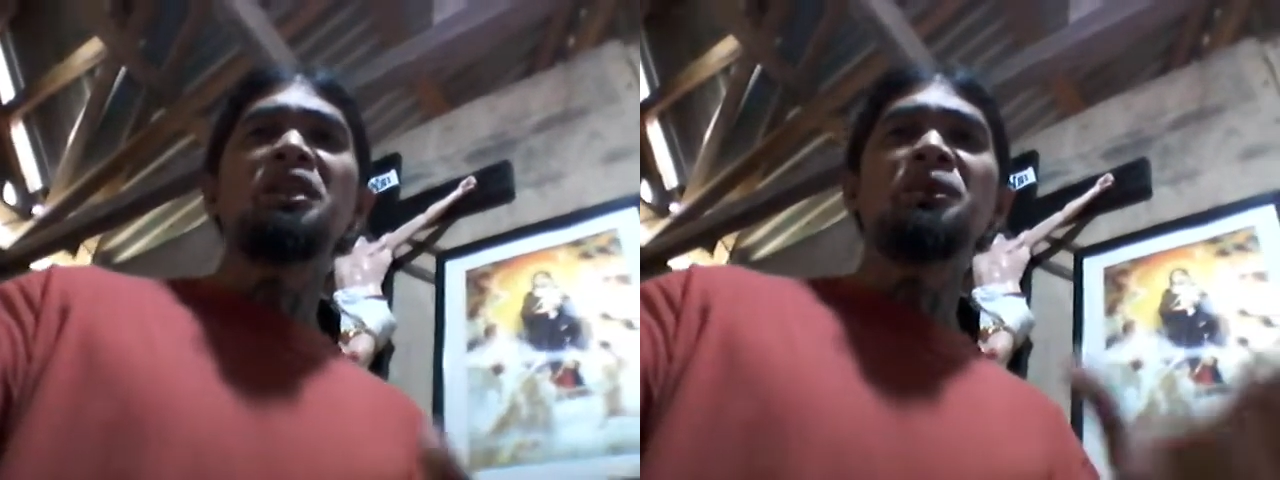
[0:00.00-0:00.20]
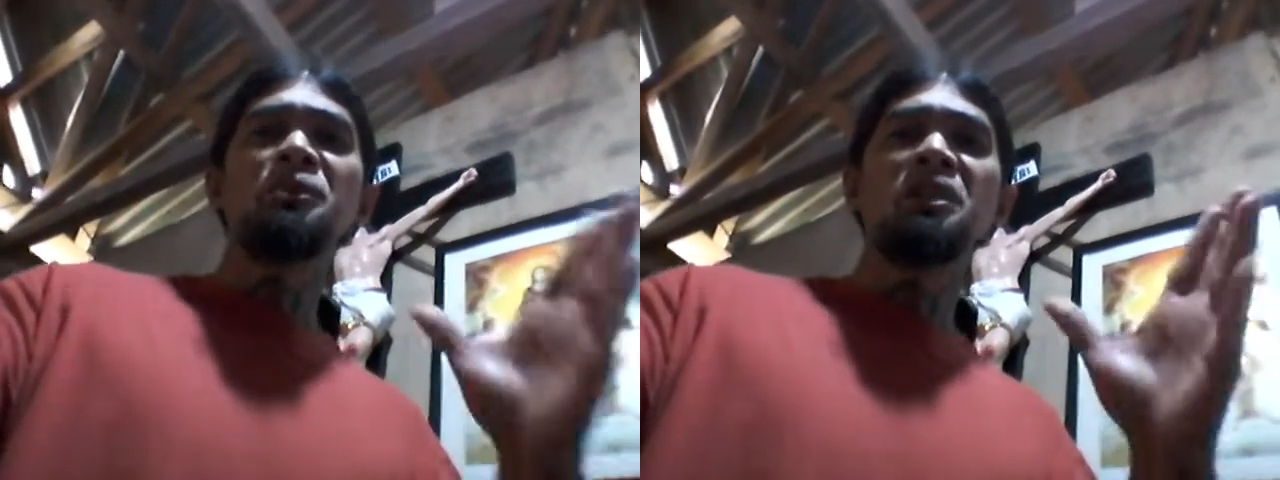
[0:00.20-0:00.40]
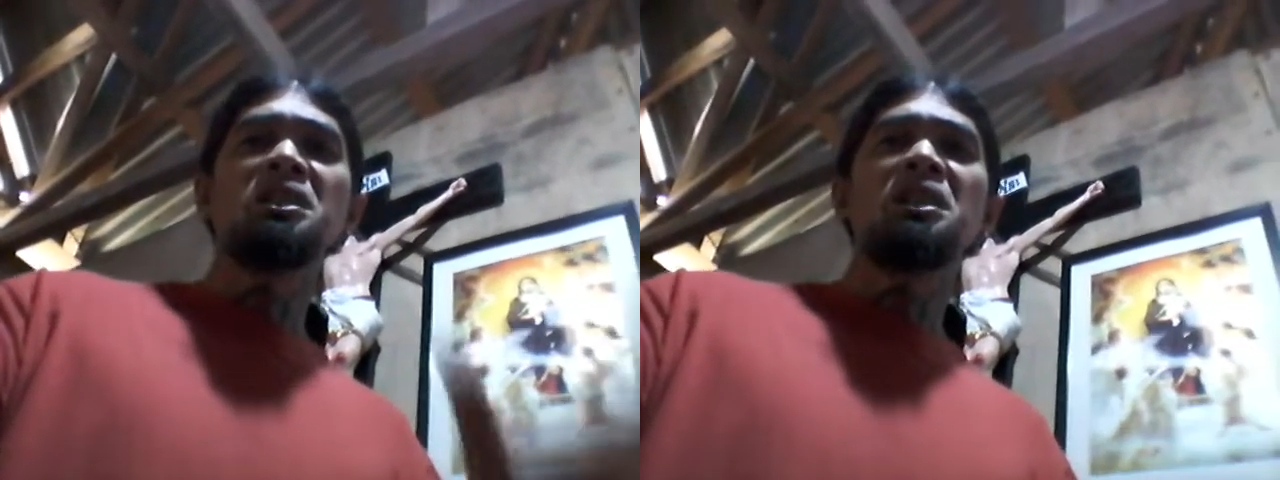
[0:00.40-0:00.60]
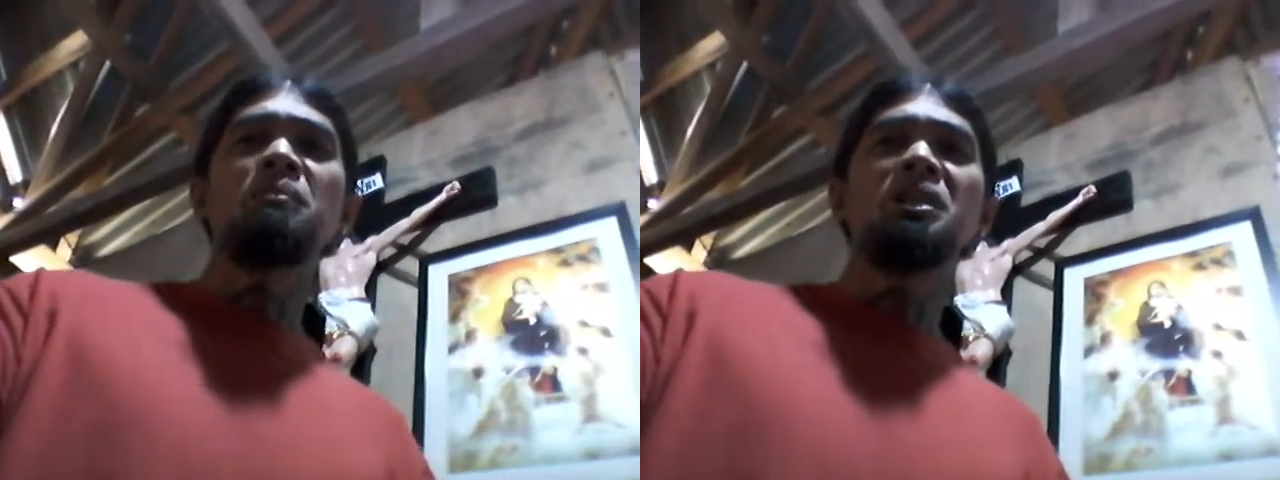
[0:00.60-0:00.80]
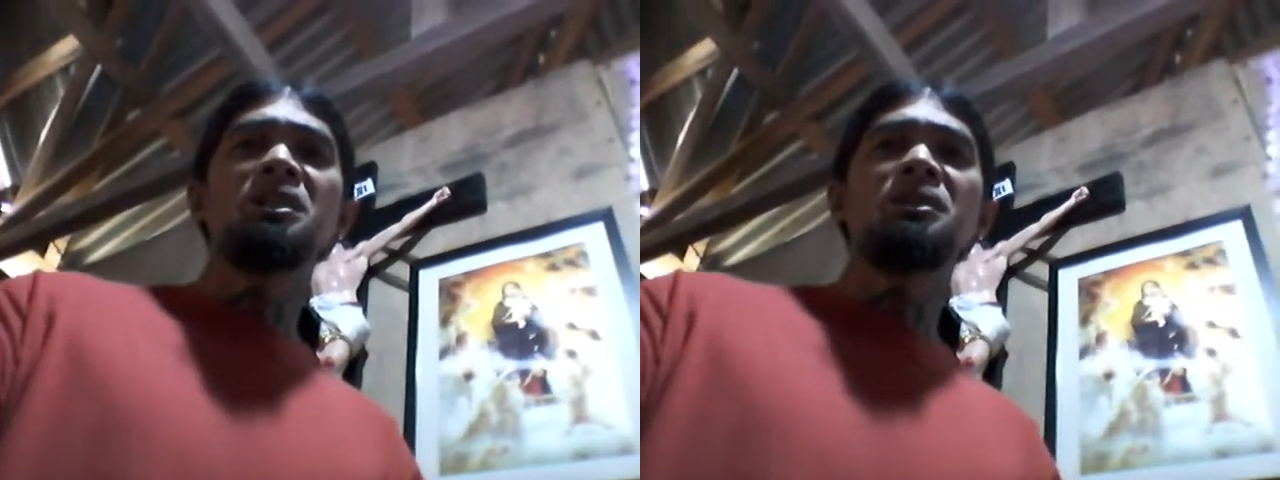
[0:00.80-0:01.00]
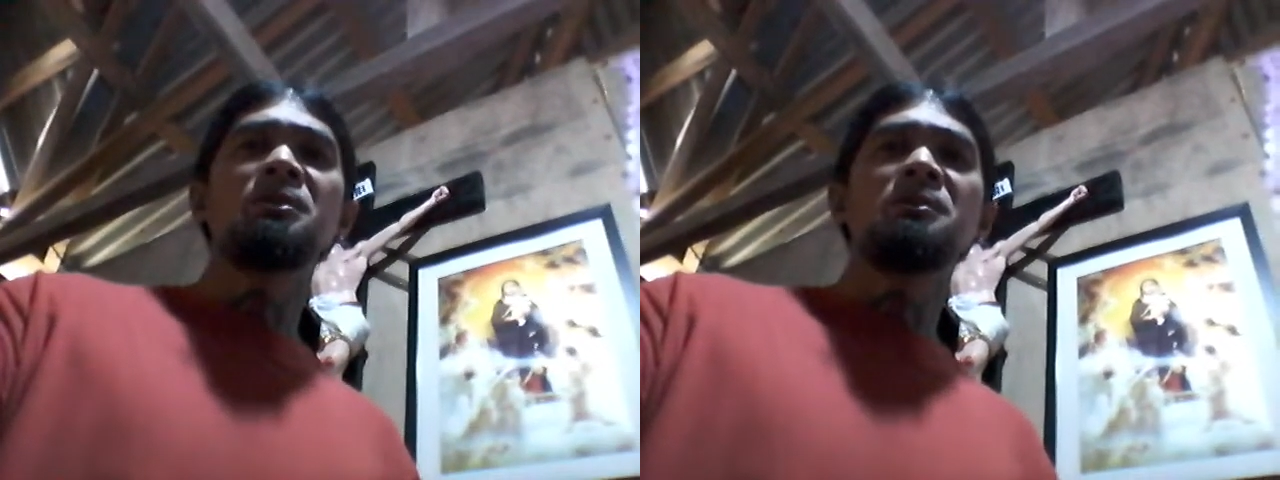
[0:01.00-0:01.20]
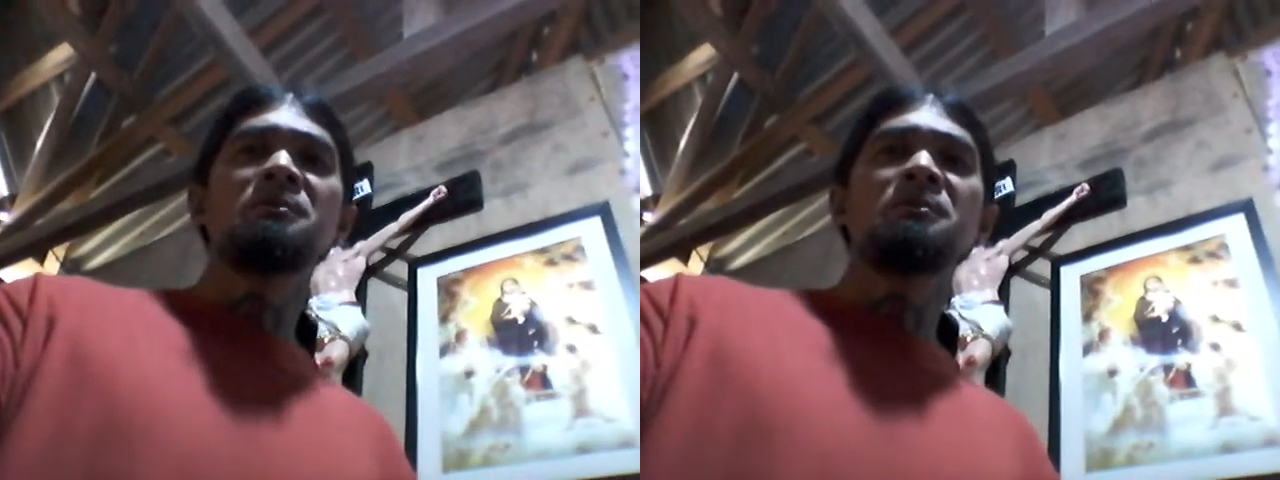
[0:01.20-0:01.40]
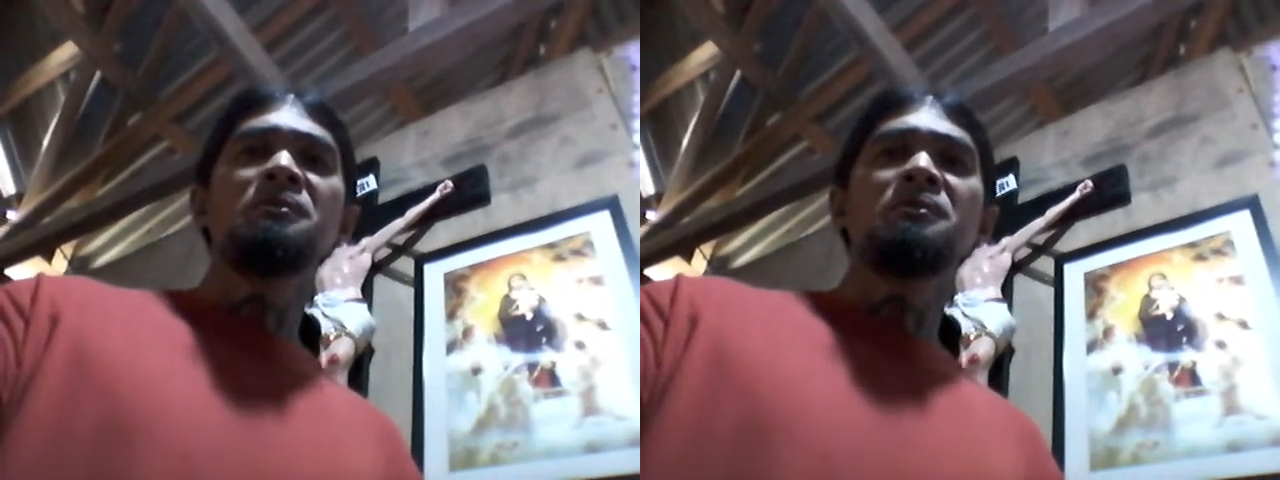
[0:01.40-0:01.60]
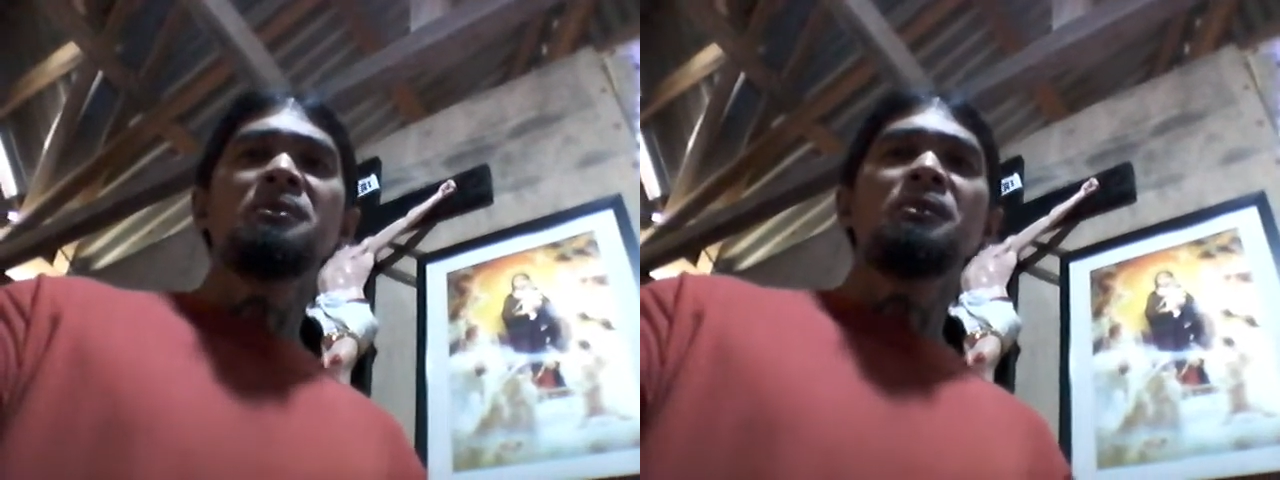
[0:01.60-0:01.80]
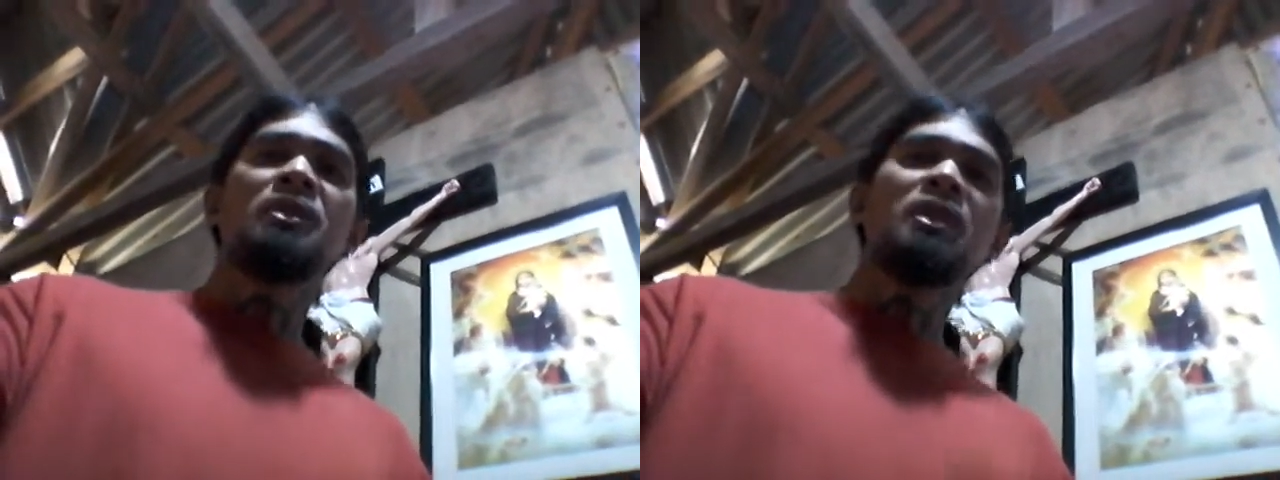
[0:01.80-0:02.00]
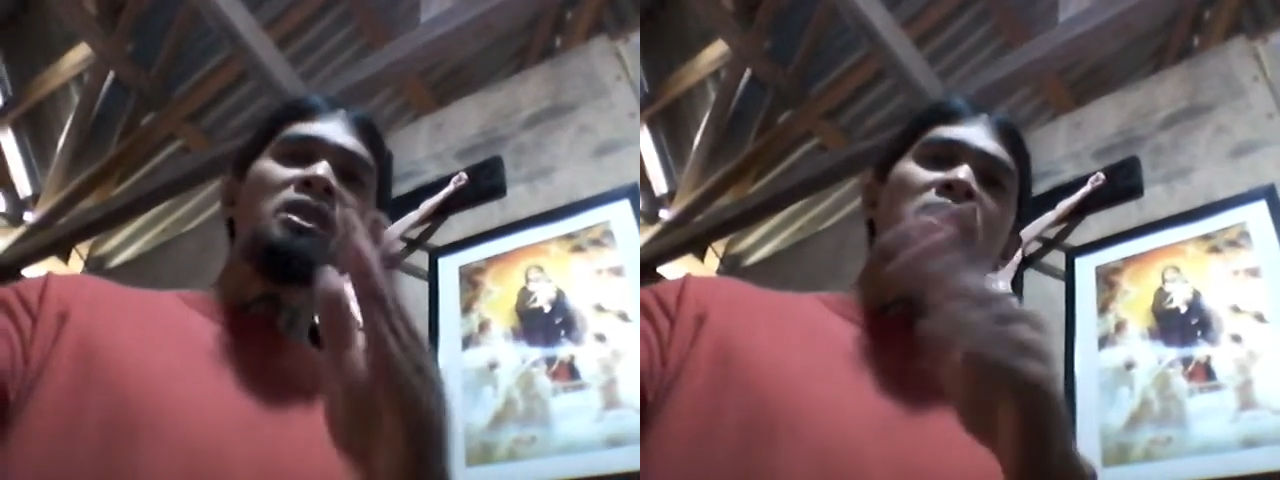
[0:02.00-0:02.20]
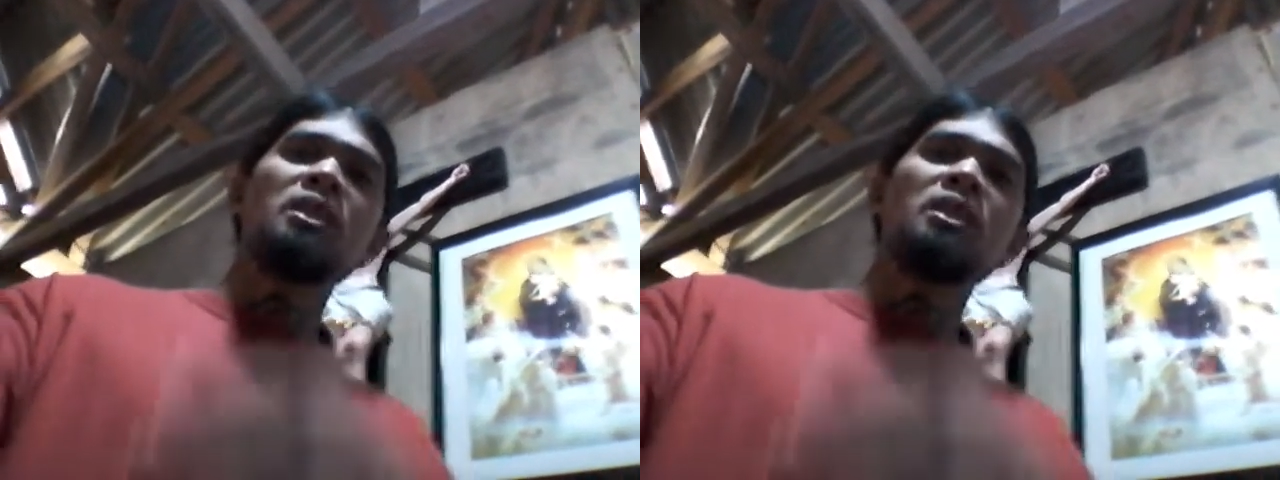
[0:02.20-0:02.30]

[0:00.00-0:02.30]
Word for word: dito siya nagserbisyo. Mo kini si